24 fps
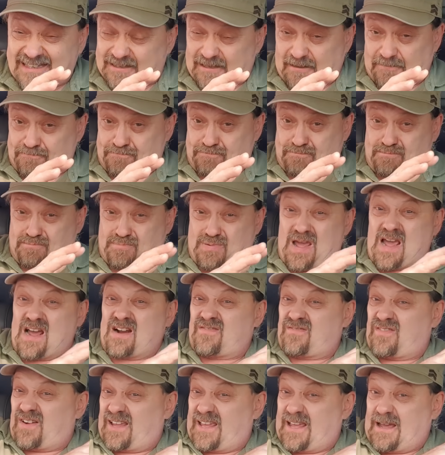это
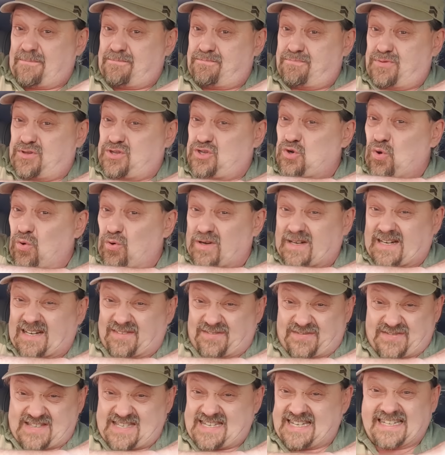первая
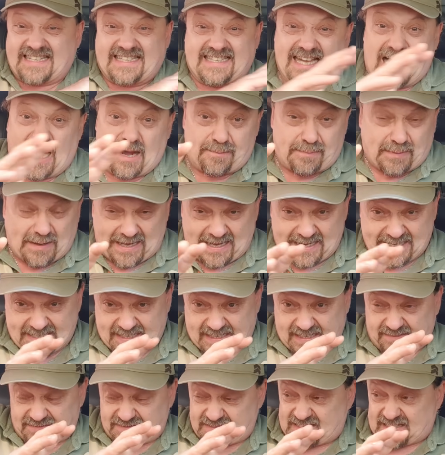пятерка всегда
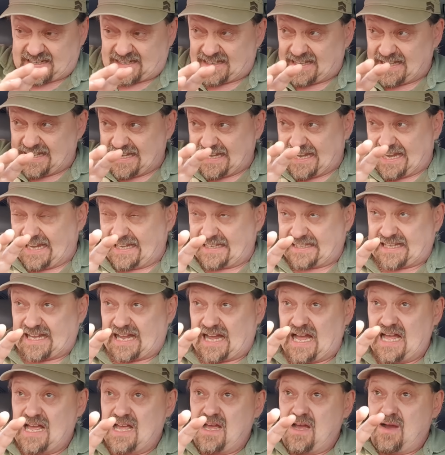политиков страны.
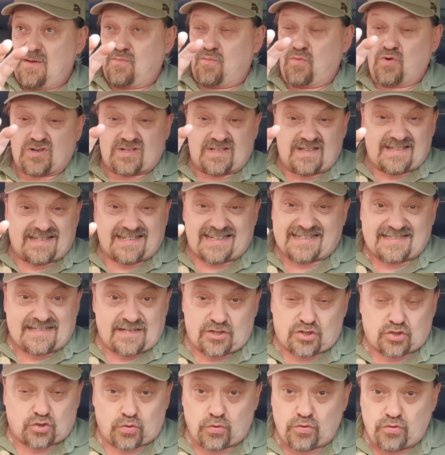Это, можно
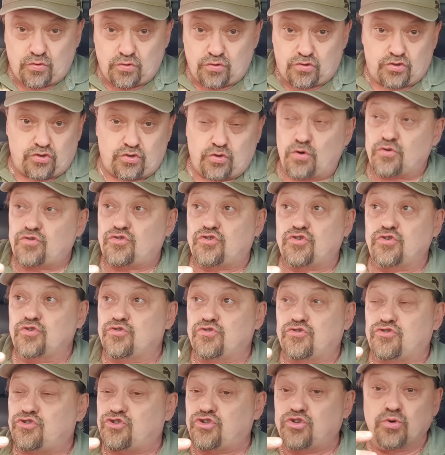сказать, что еще
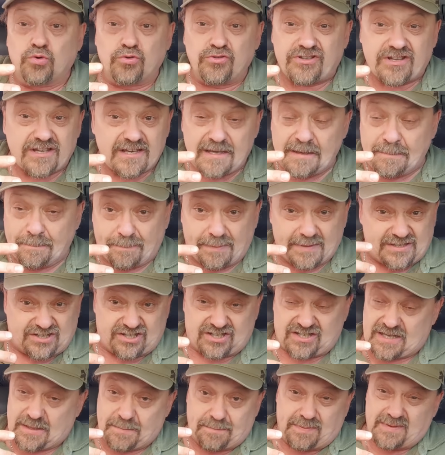чуть-чуть и
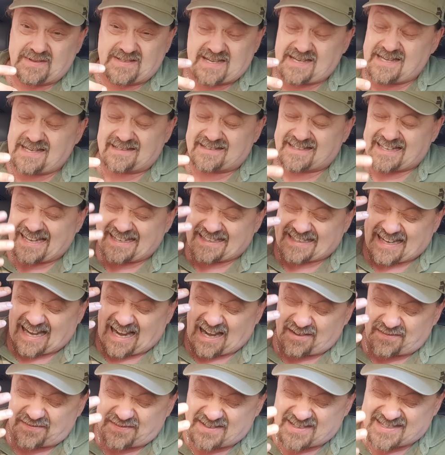почти президент. Это
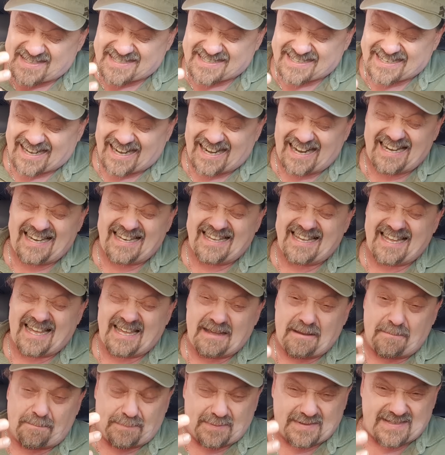
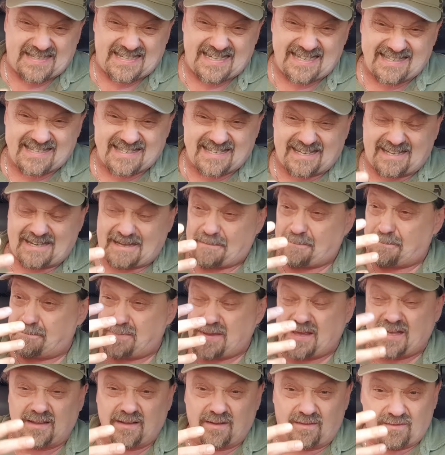официальная позиция
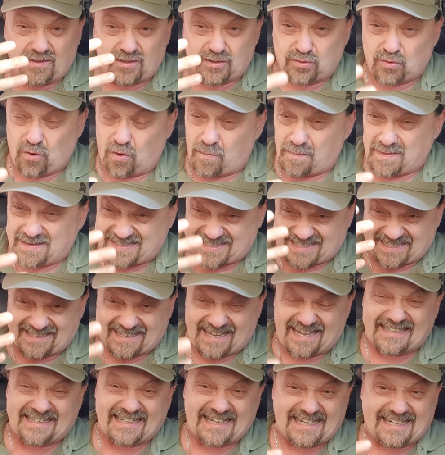Белого дома,
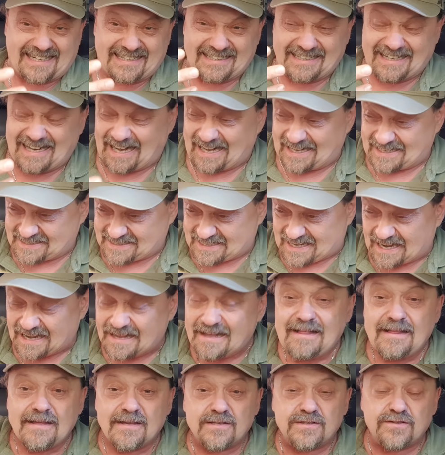Сената, Конгресса,
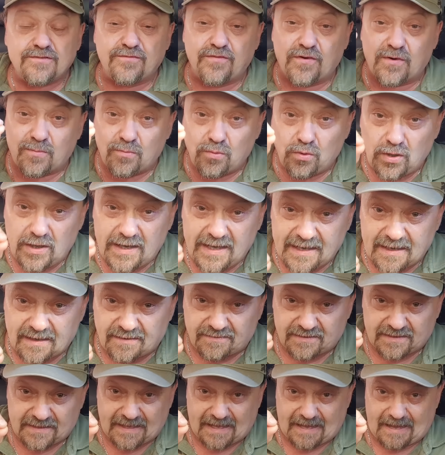
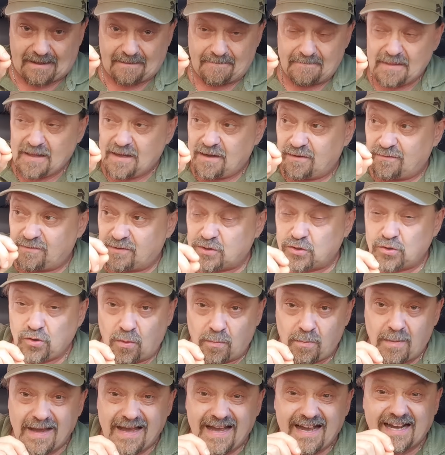сформулированная в
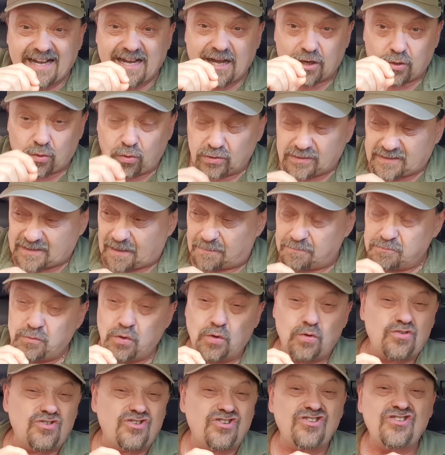одном коротком,
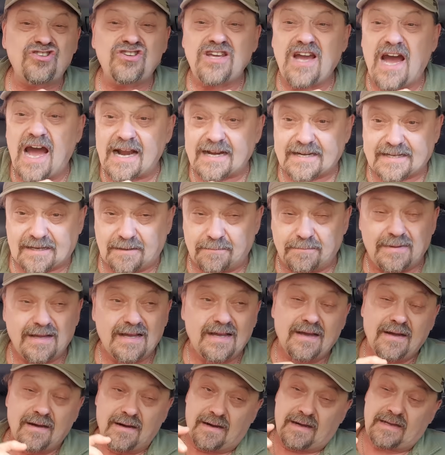но очень ярком,
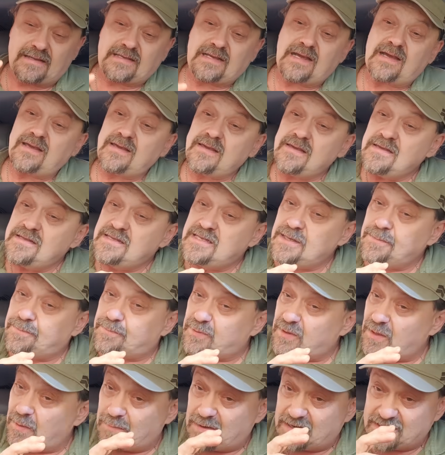хотя и
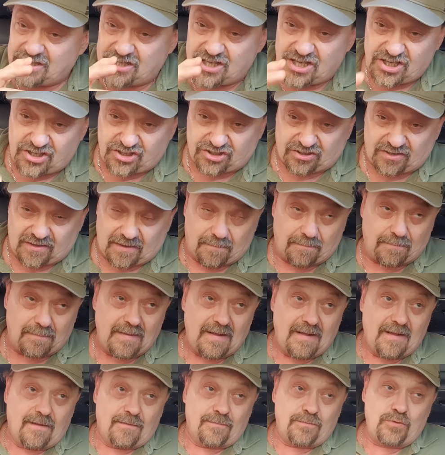дипломатичном,
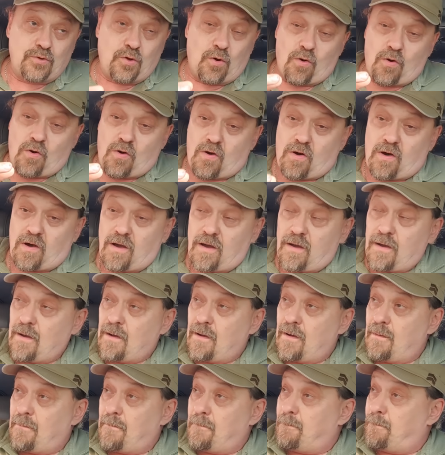но
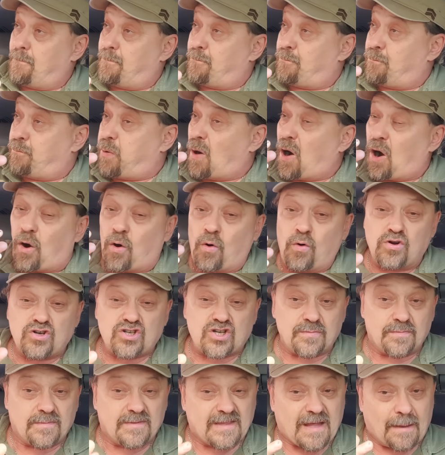
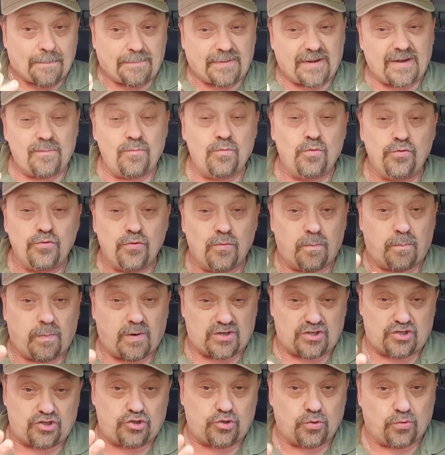похожем на прямую
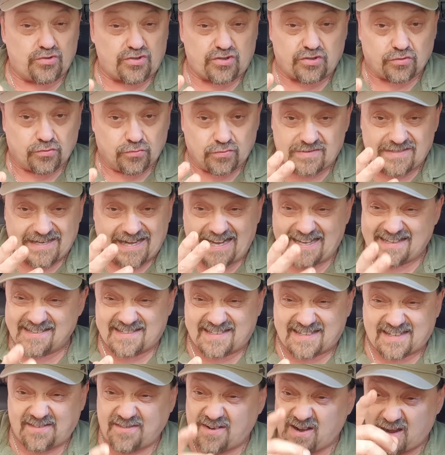пощечину
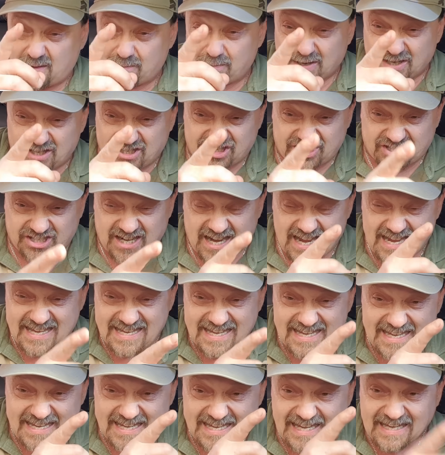Зеленского
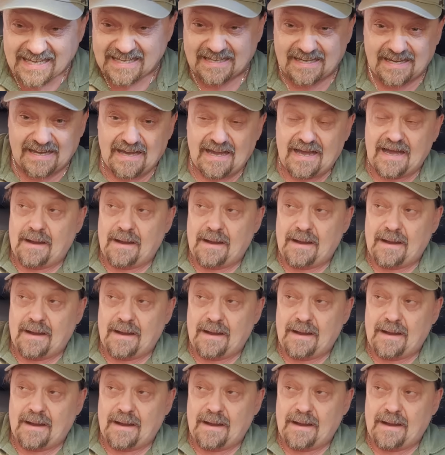обращении.